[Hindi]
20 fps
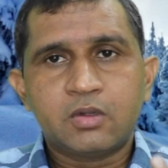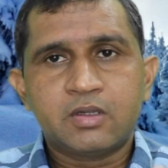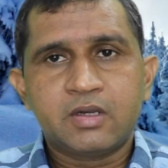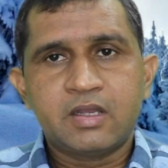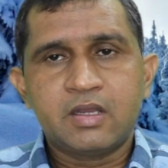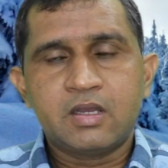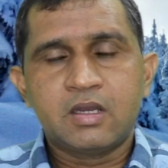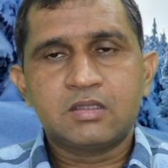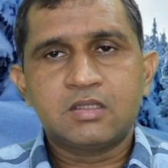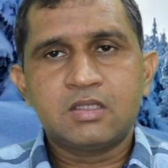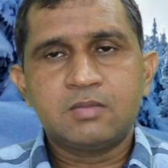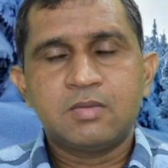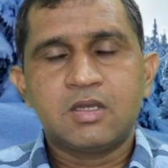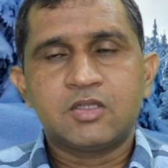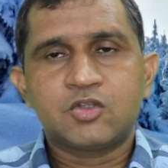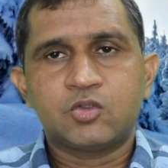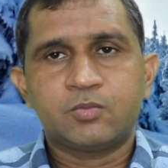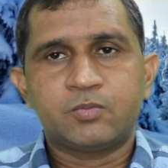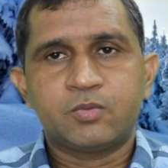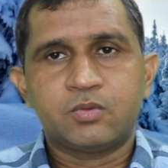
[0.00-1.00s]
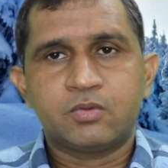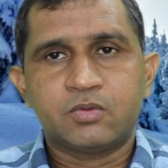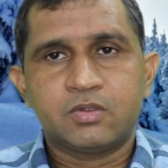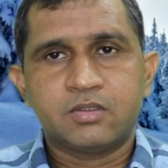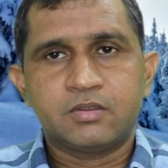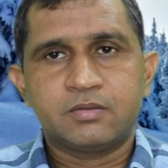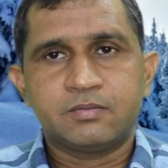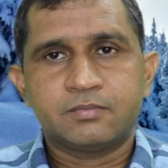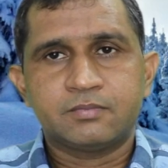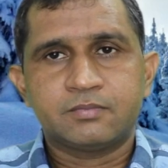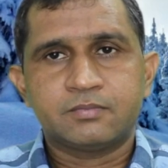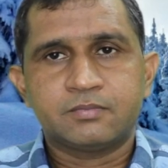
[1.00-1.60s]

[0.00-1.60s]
ग्रह अति महत्वपूर्ण हैं